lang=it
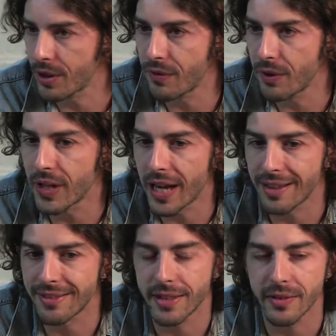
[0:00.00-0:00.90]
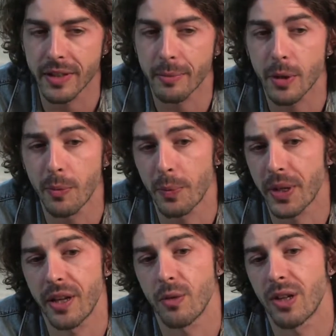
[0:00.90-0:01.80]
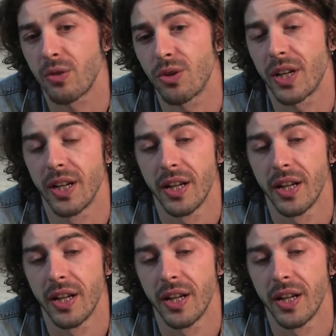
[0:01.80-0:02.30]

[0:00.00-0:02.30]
vivere altre vite, proprio perché un attore